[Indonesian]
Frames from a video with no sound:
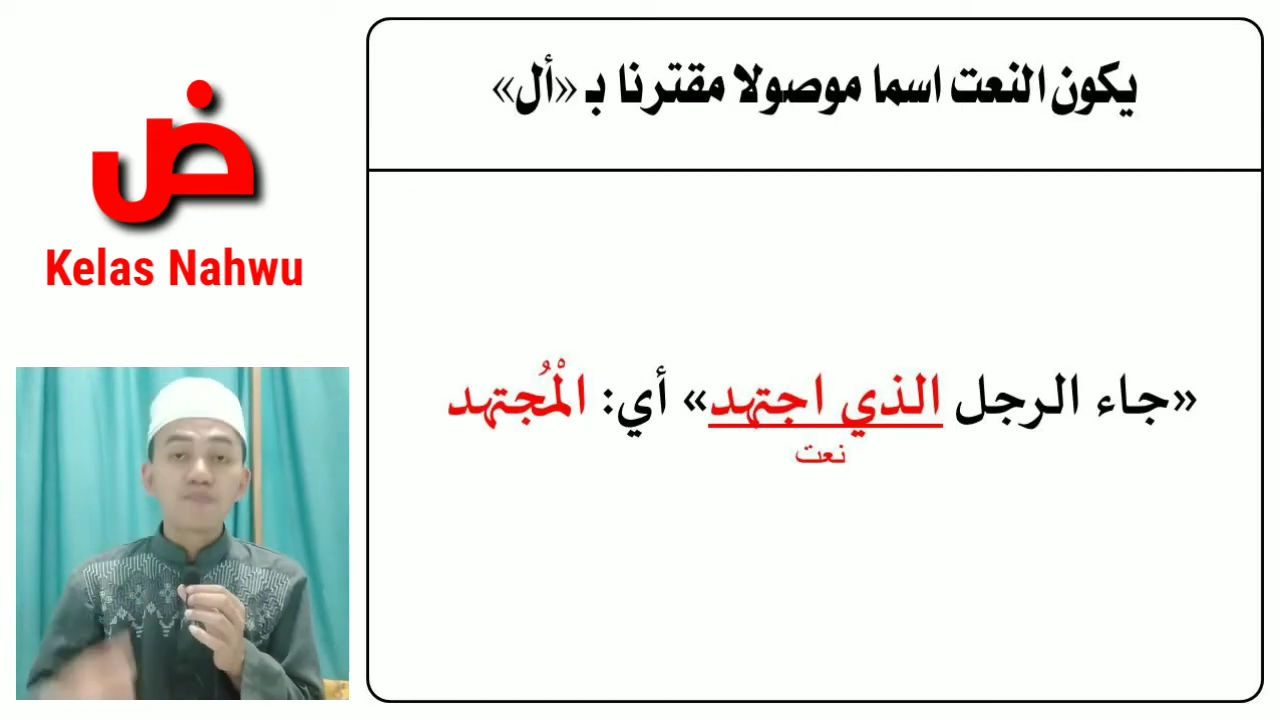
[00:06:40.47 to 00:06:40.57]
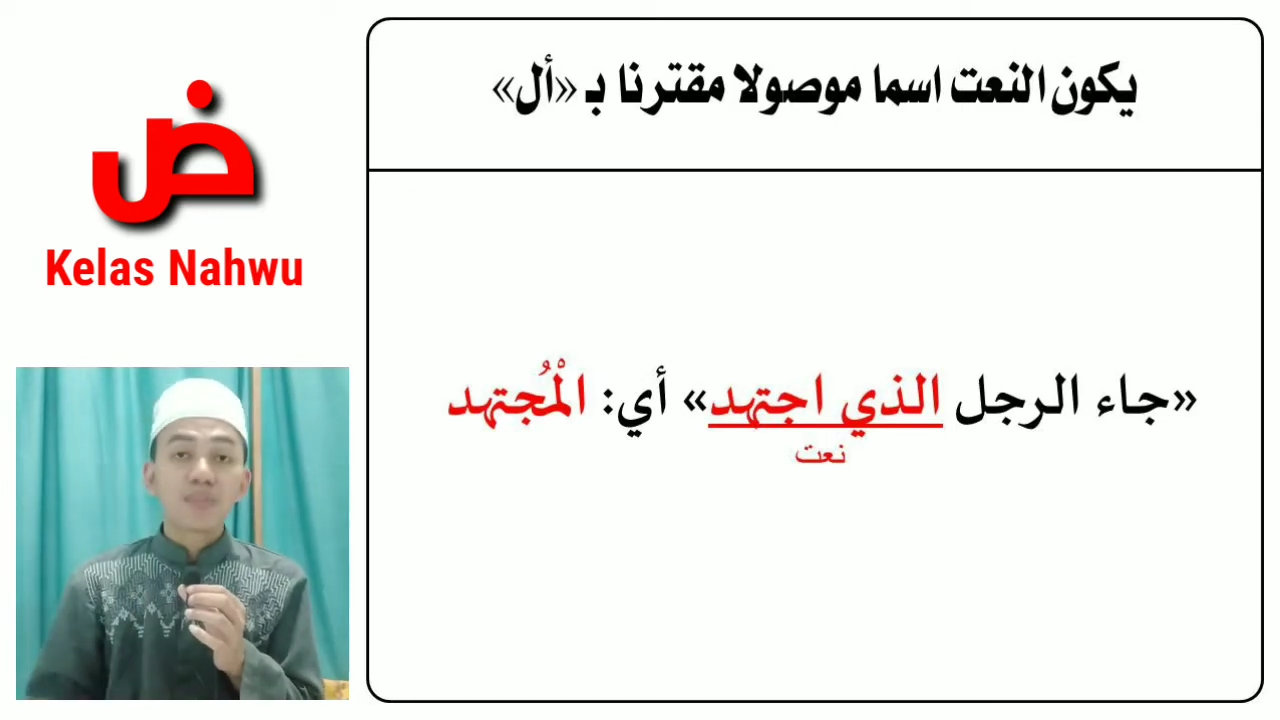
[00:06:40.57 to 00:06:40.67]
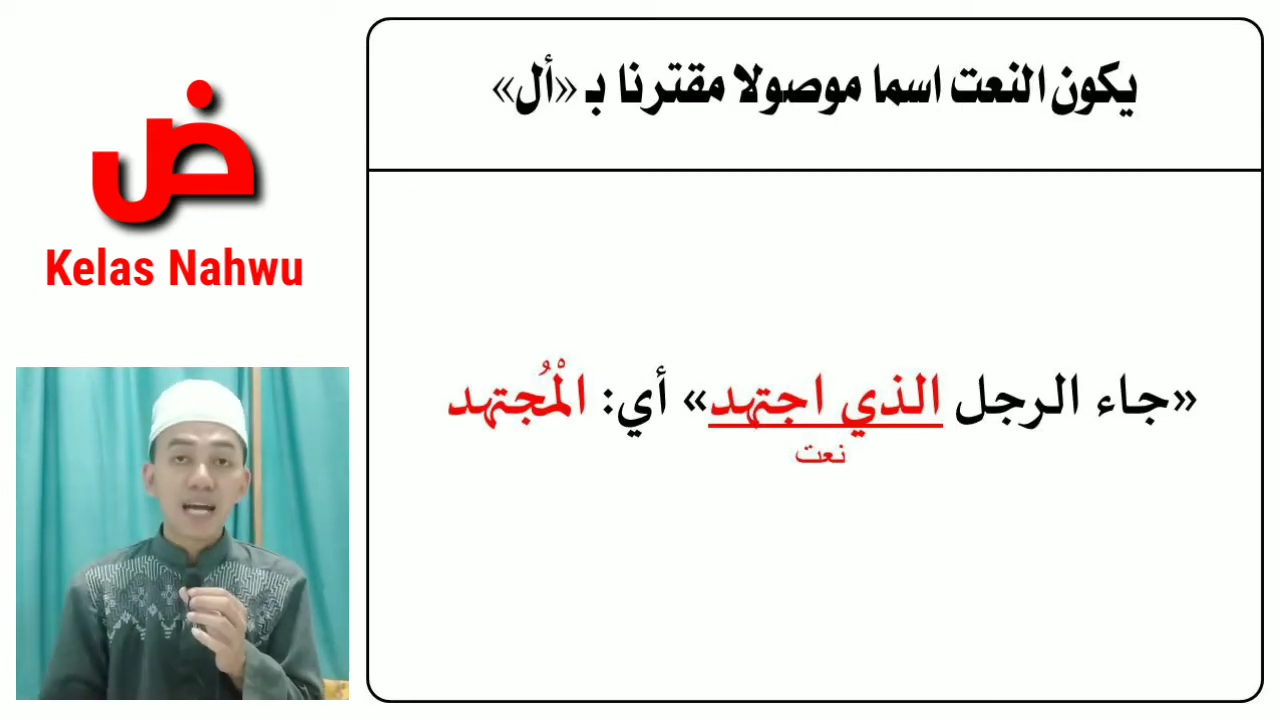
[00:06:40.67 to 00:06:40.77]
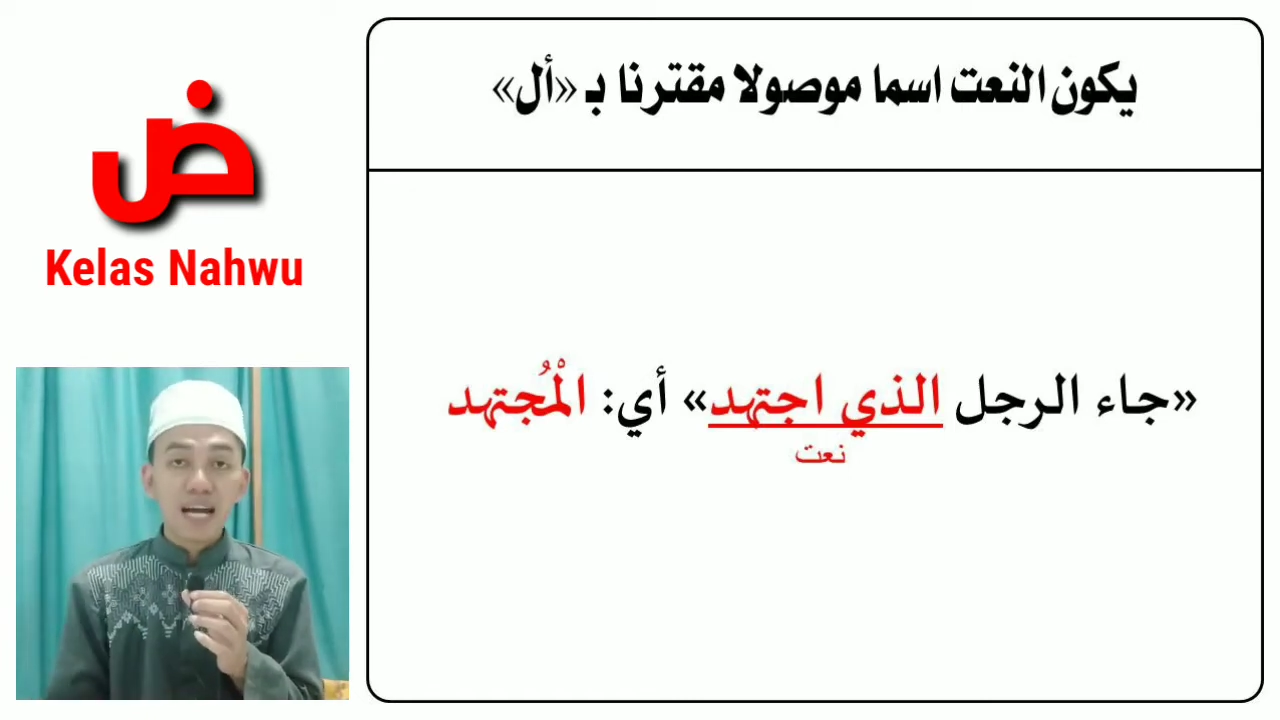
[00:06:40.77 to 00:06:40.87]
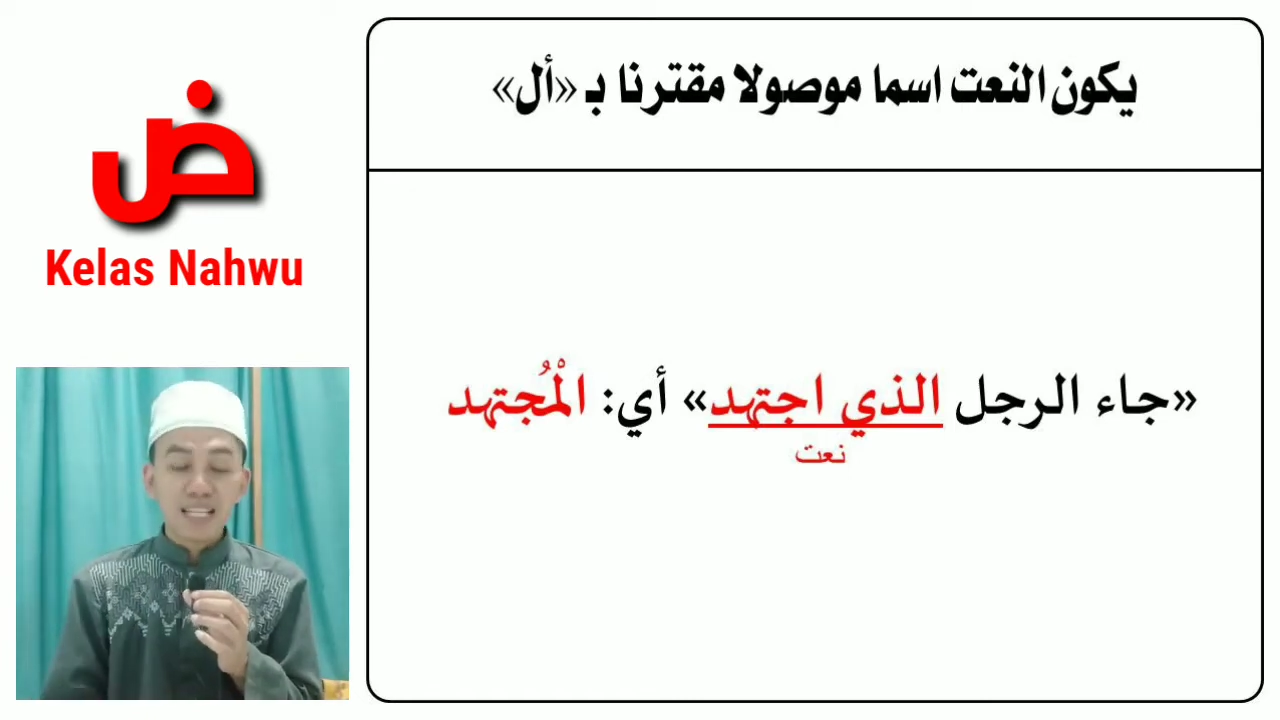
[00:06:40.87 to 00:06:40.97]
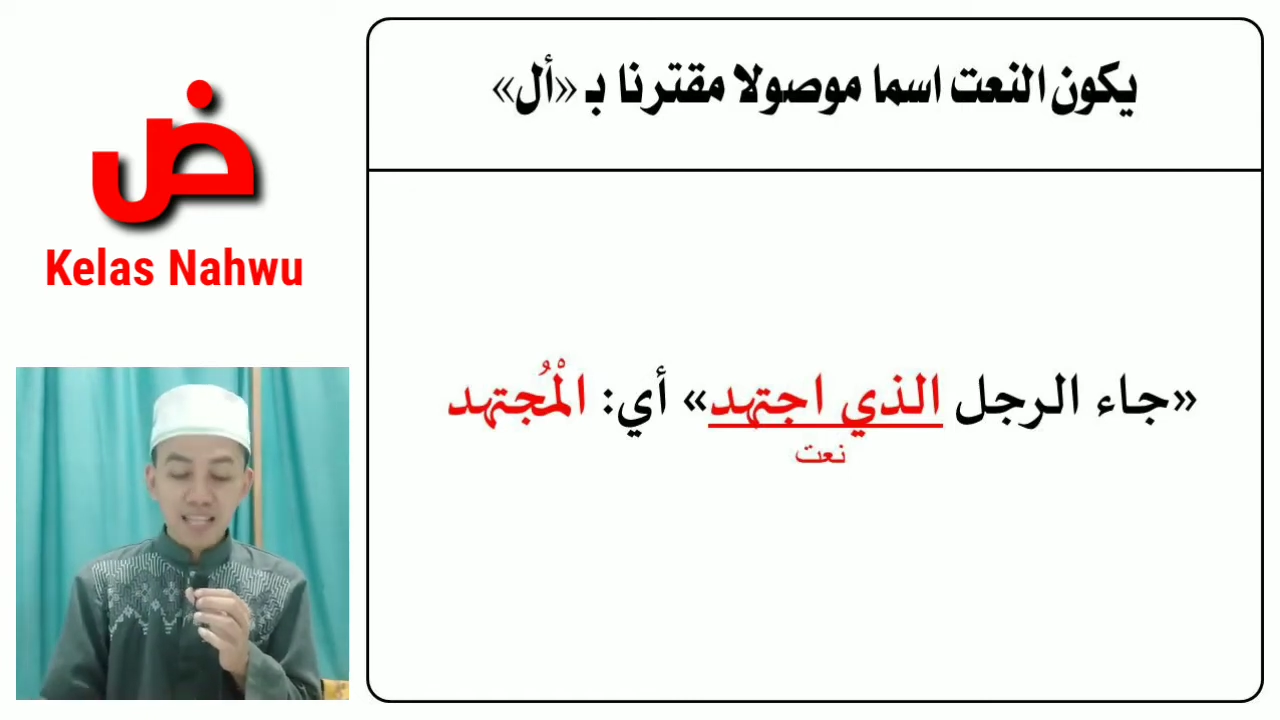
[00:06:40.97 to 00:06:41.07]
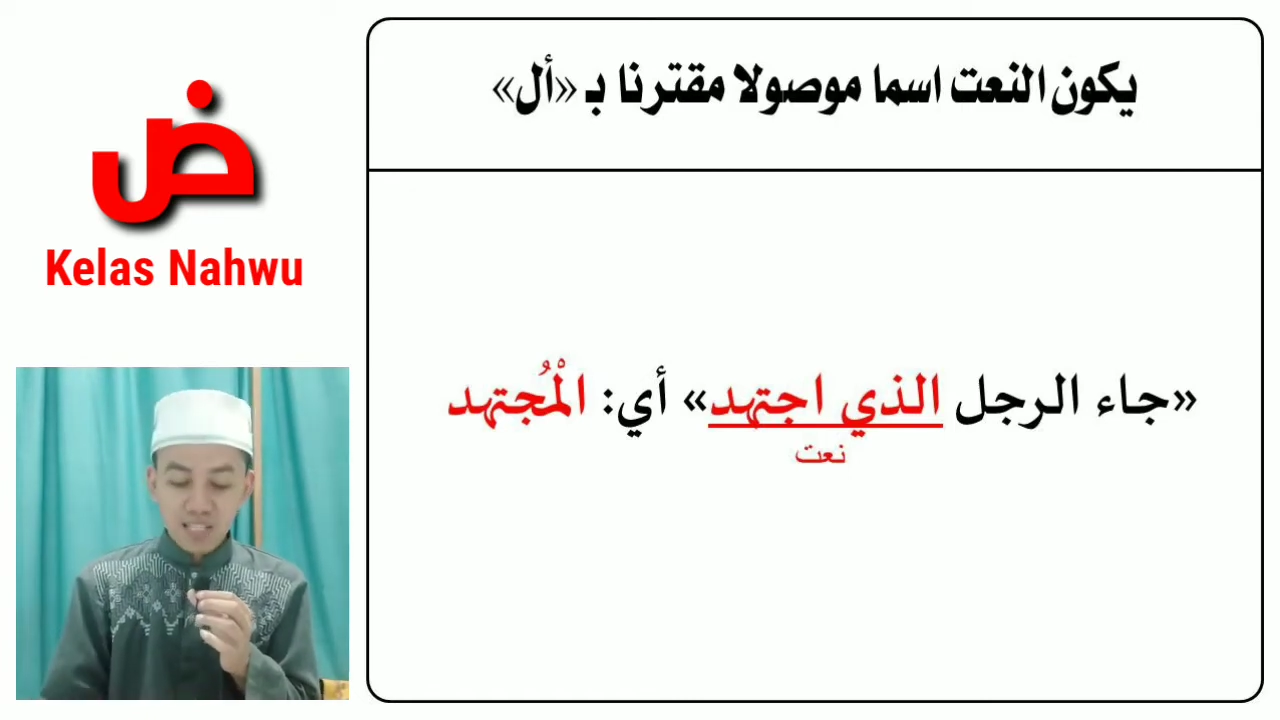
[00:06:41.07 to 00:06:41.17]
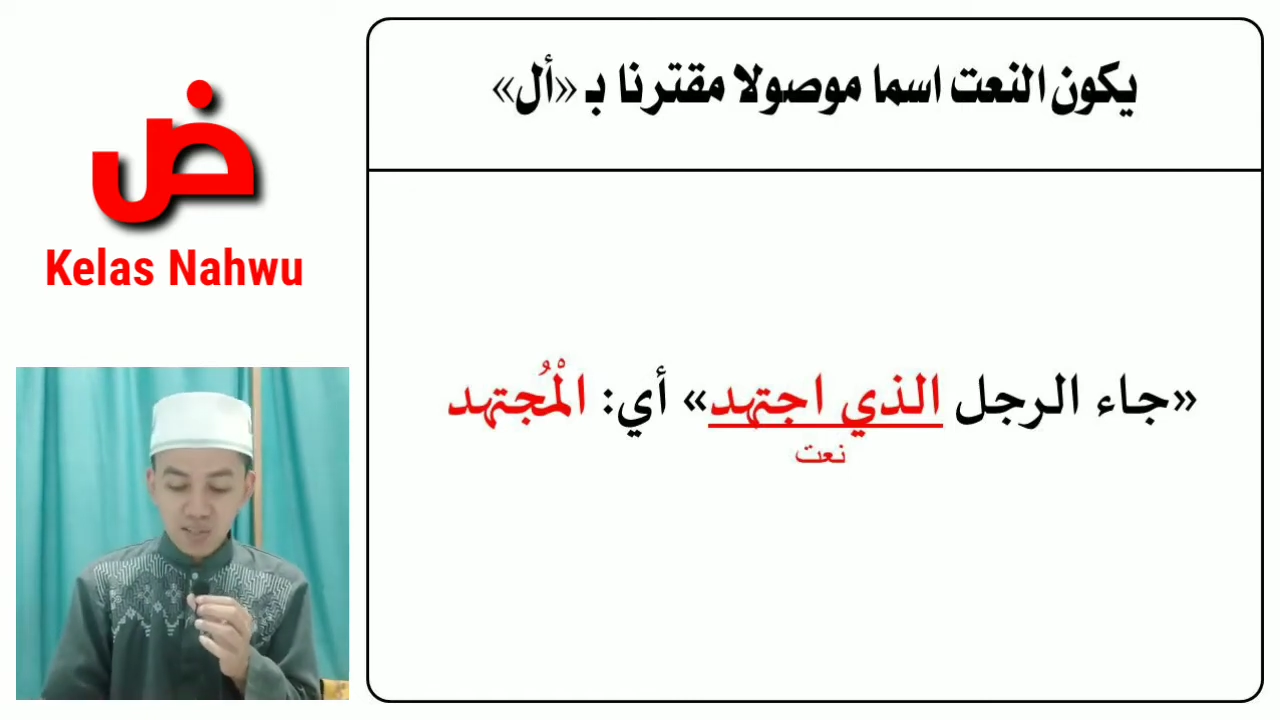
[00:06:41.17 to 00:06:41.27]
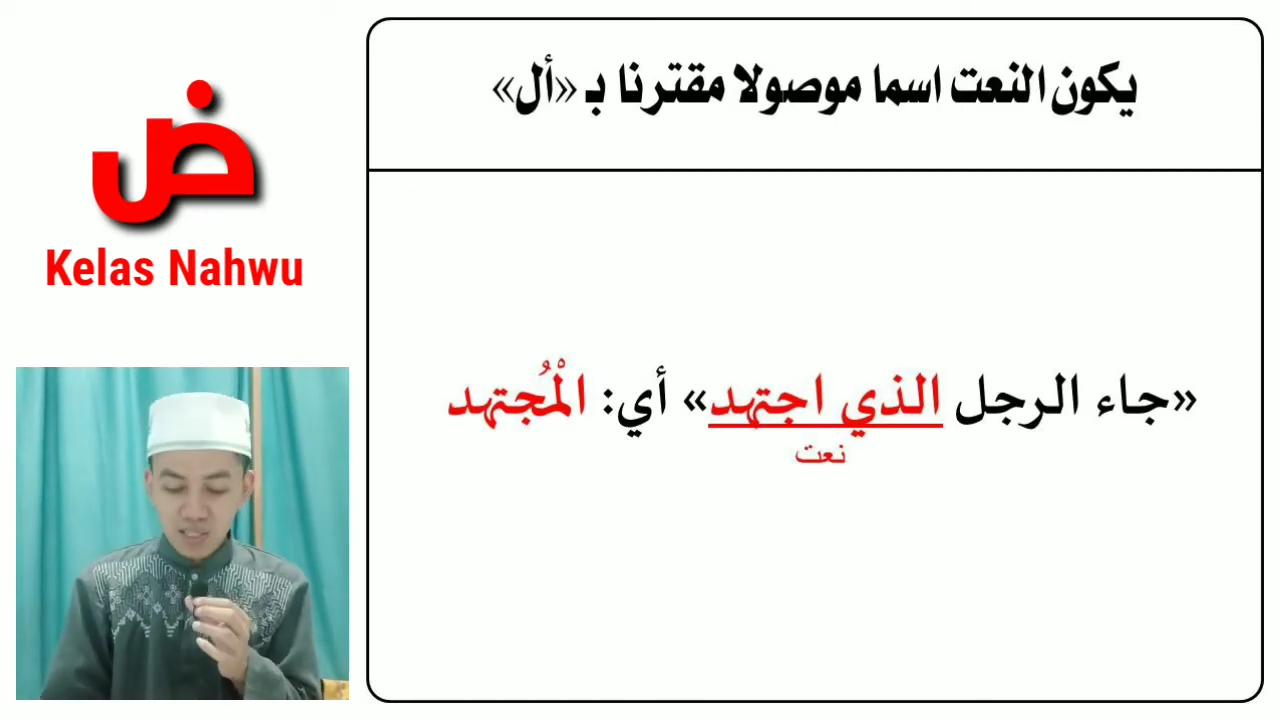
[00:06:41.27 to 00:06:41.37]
naat atau